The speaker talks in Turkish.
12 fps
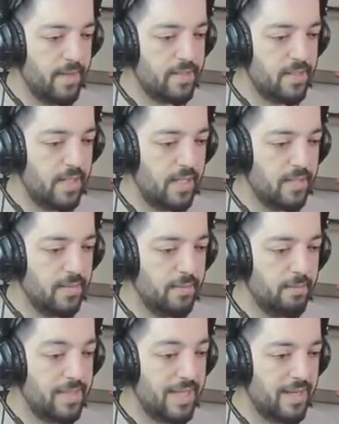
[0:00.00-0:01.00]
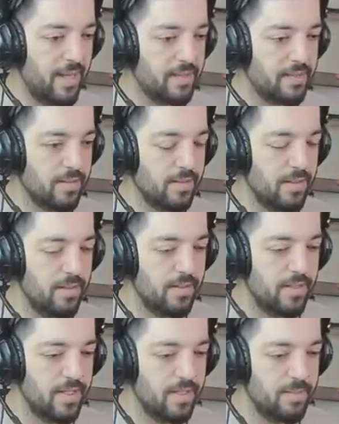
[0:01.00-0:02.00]
En azından bize kalsın.
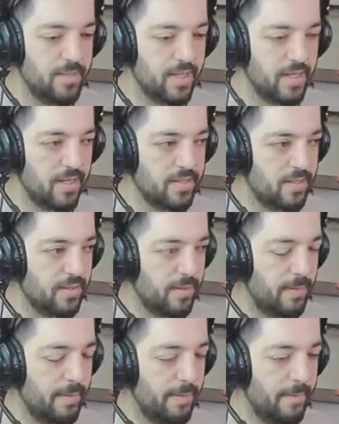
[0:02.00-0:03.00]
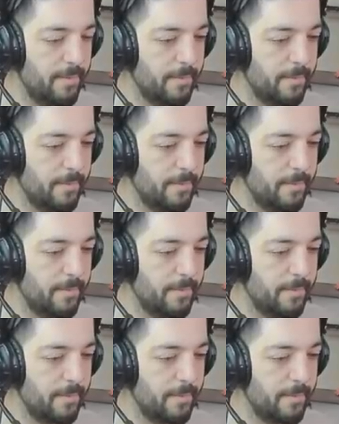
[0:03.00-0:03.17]
Kili bize kalsın.